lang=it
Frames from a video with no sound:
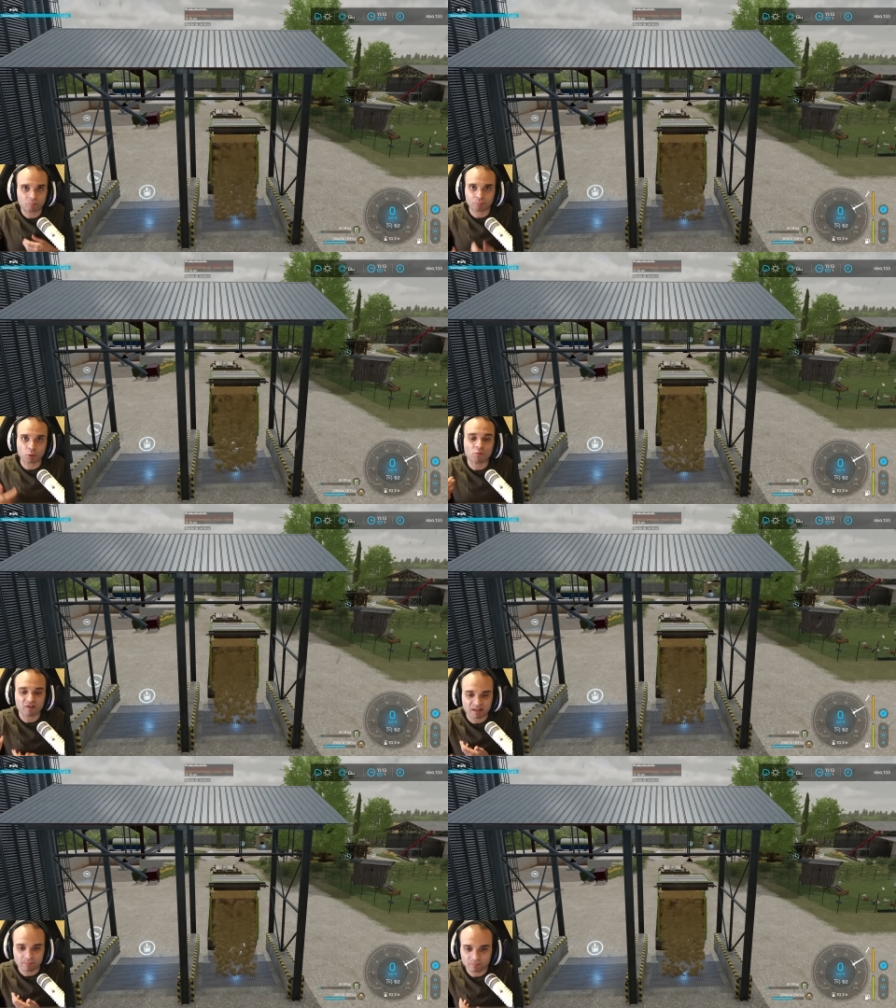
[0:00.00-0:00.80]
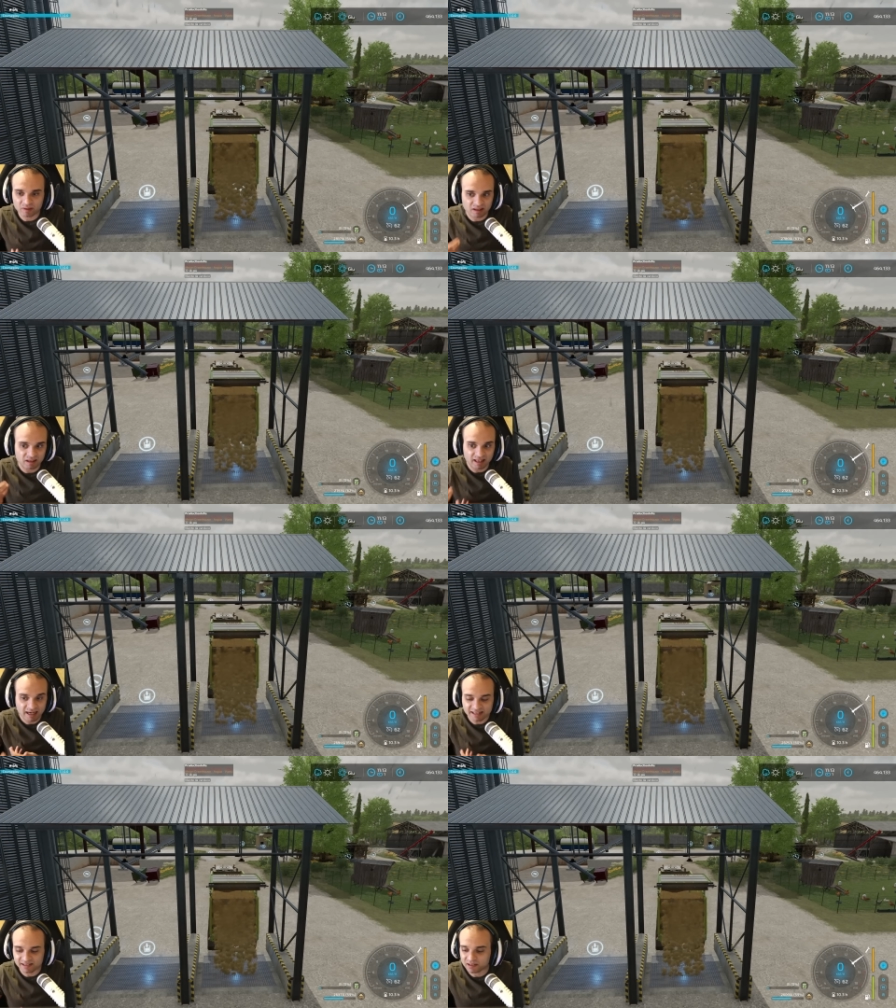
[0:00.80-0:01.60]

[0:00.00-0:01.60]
più vi interessa